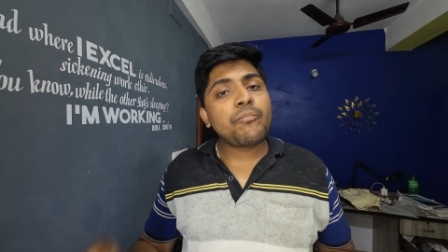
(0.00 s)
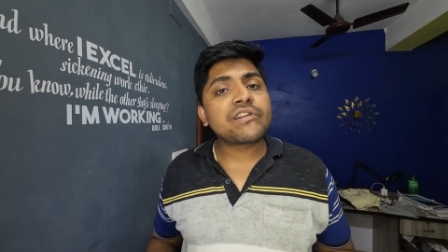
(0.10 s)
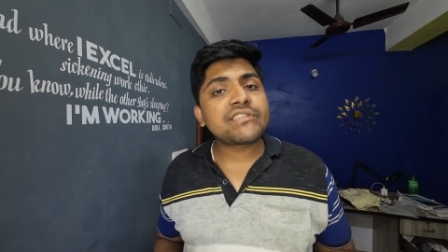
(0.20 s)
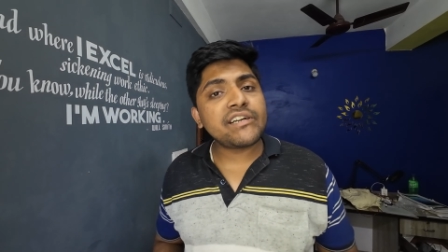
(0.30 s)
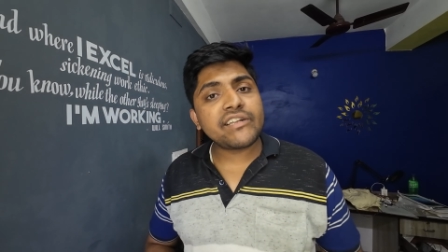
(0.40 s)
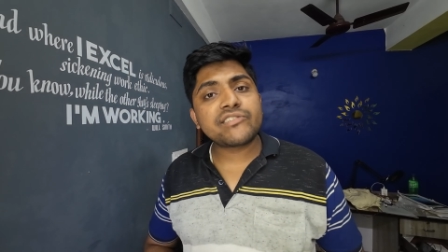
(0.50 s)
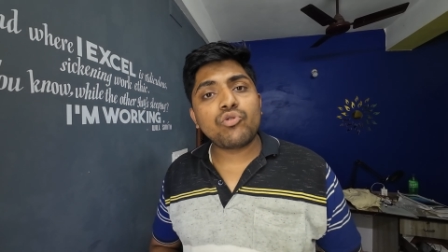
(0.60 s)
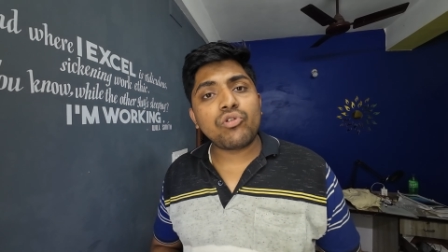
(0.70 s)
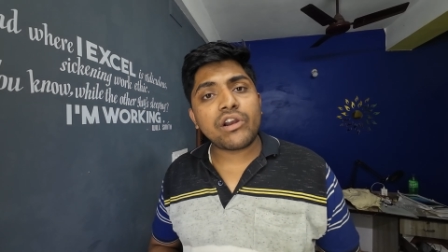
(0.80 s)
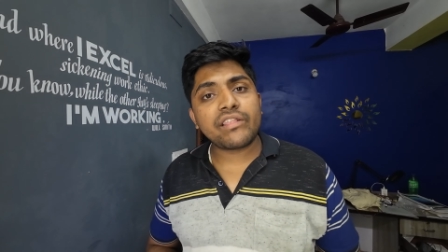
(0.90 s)
परसेंटेज
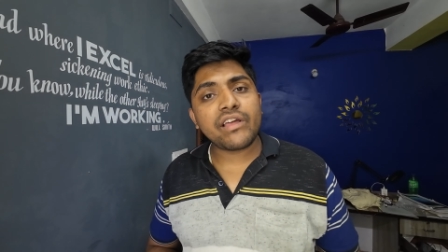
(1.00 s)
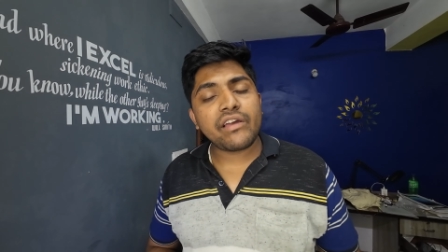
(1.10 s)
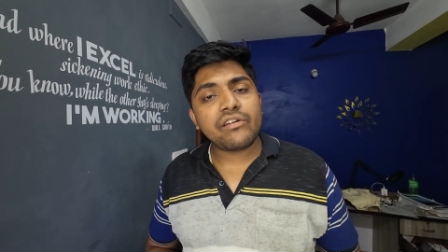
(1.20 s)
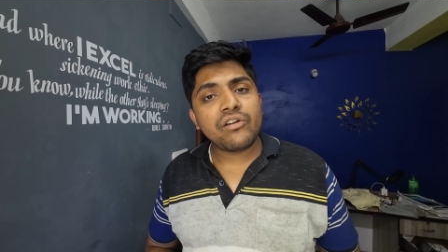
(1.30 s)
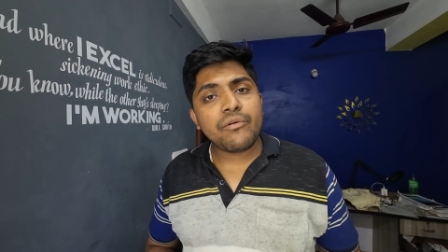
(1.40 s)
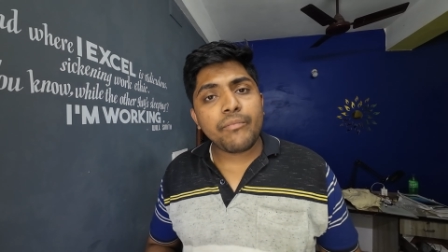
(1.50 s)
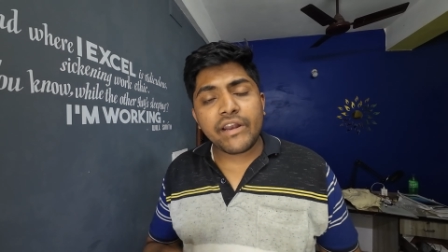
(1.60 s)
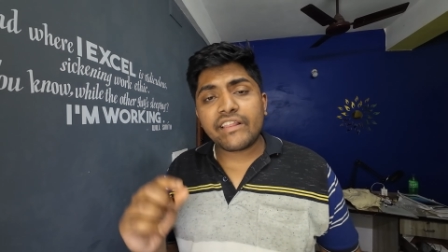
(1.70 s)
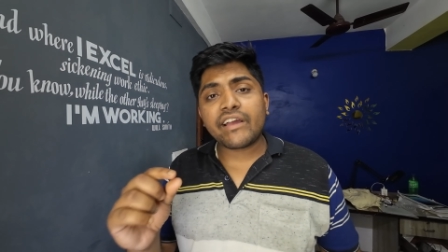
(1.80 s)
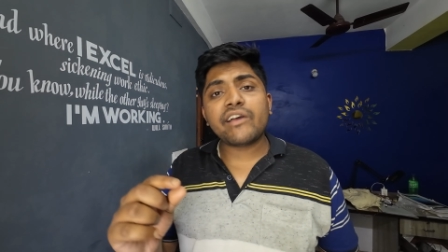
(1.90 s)
स्कोर रहता है
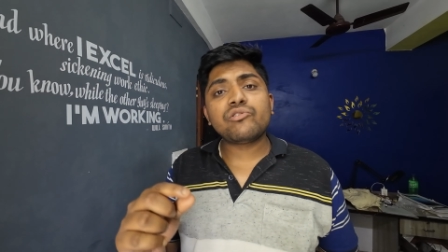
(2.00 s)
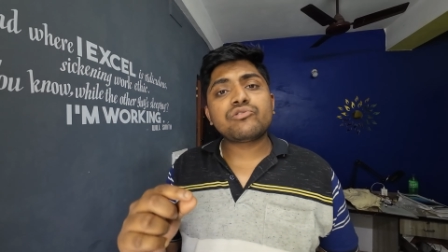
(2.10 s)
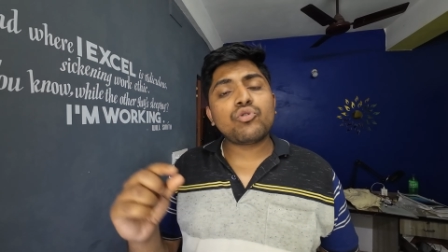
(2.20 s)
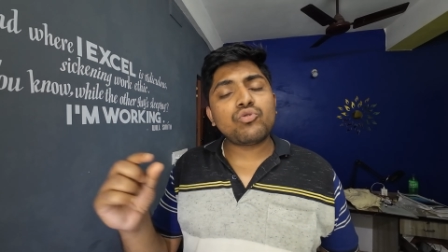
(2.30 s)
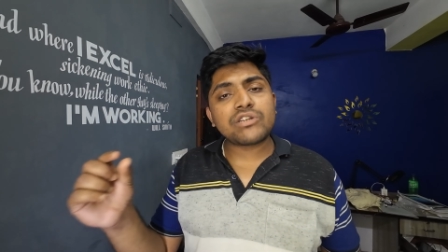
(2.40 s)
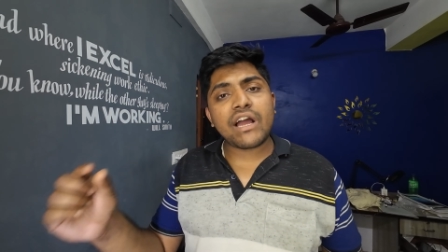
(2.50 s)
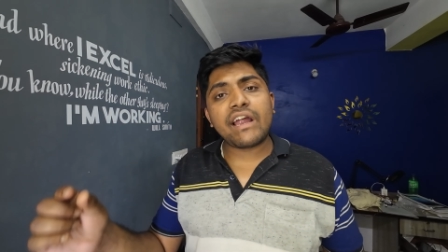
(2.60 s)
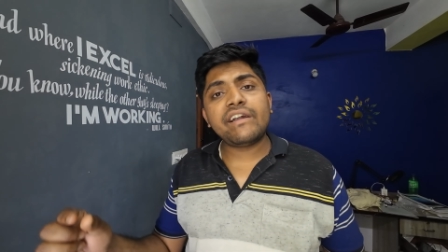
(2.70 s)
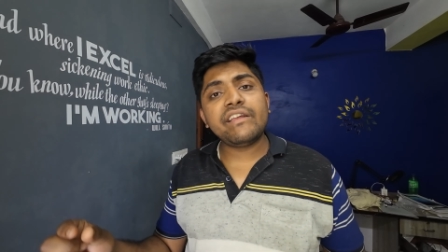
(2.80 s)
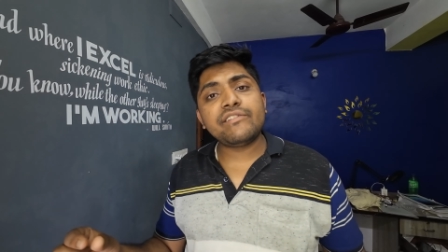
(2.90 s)
मैंने देखा है दोस्तों कुछ
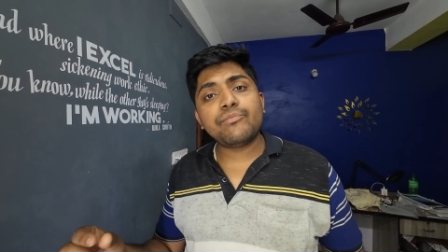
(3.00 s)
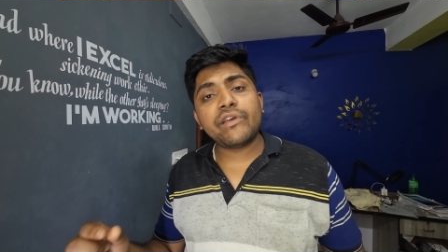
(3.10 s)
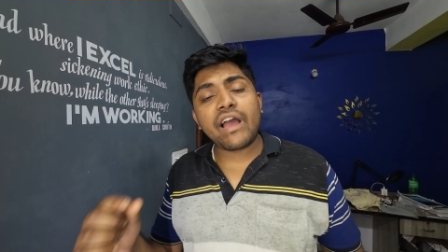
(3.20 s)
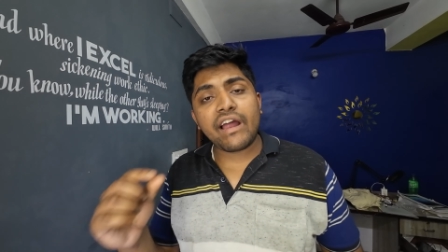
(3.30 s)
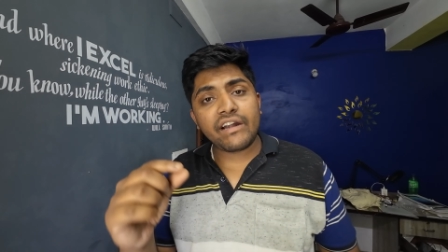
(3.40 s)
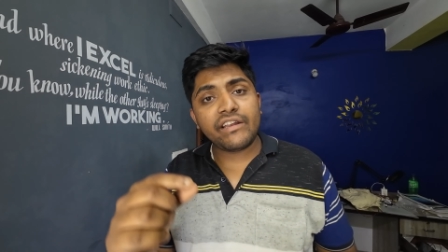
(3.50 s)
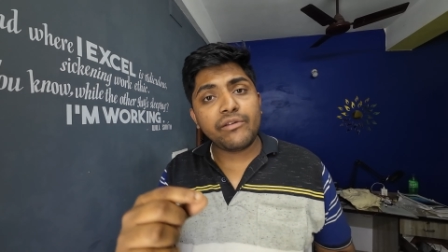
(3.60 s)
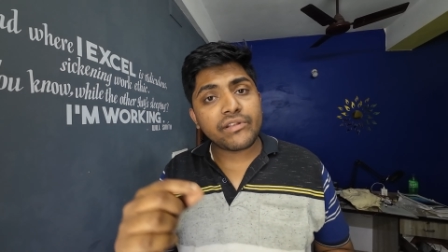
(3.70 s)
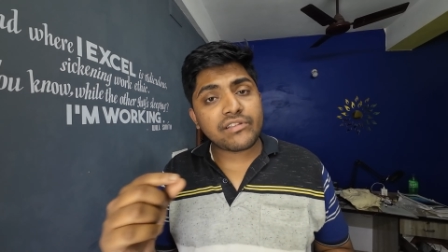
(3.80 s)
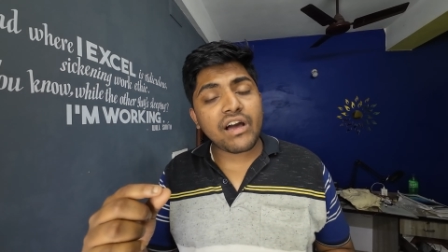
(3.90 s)
आई में आई
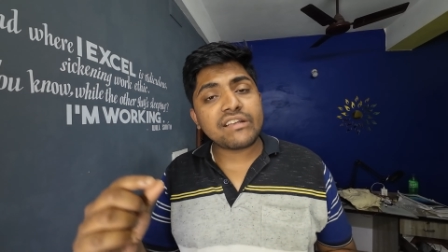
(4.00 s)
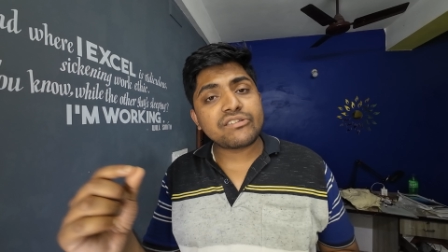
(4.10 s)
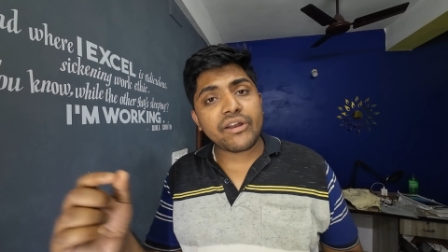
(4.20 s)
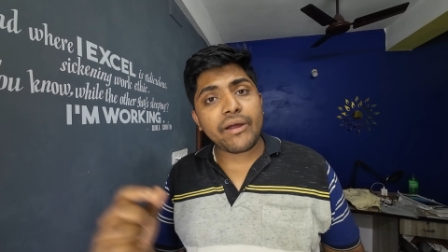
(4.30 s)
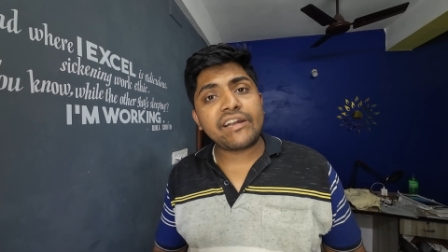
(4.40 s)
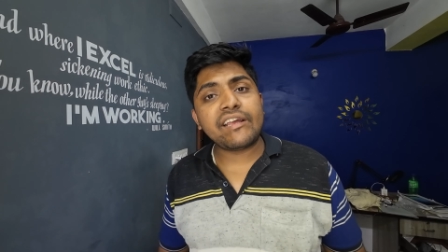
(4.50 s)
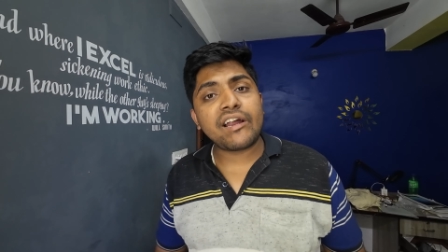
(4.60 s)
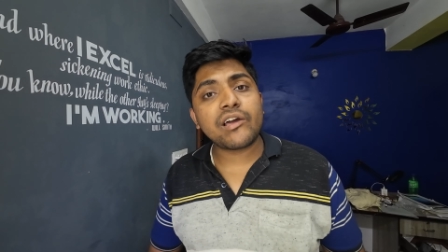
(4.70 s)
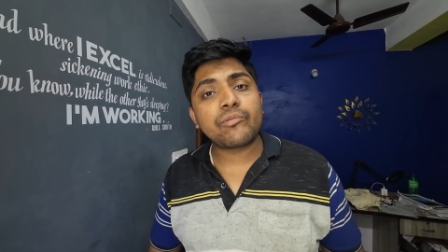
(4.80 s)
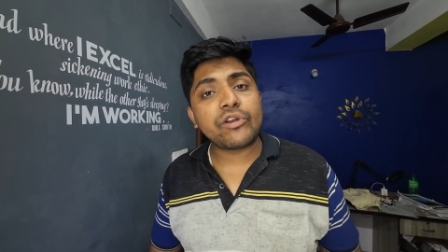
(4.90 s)
मद्रास और आई
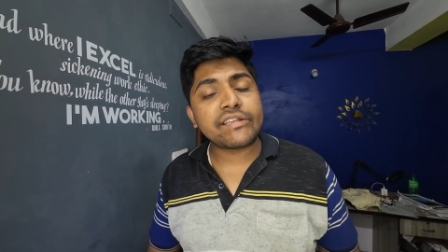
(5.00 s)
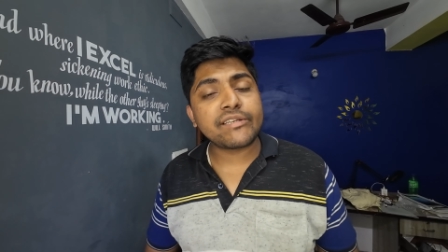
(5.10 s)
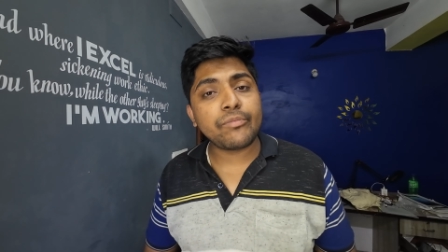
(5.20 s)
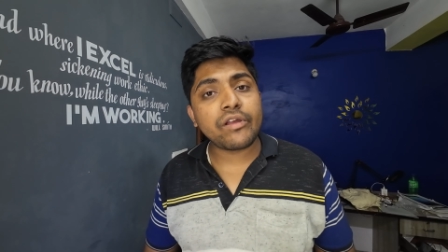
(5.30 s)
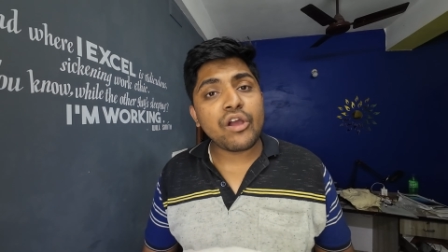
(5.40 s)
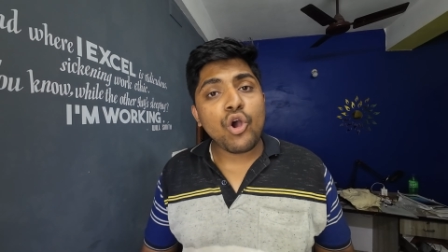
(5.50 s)
खड़गपुर ये सब में